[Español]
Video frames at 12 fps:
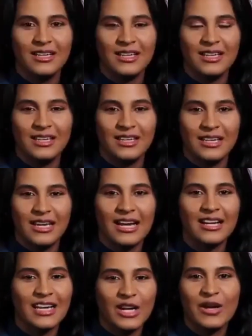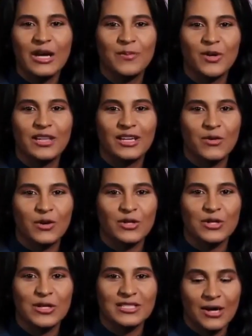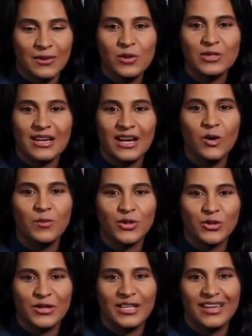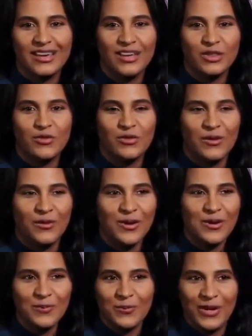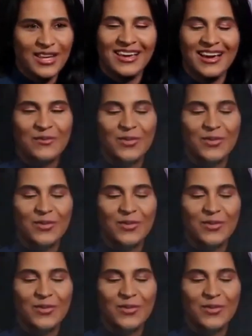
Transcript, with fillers: y es el este claro ejemplo de que cuando sabes usar las oportunidades a tu favor, puedes llegar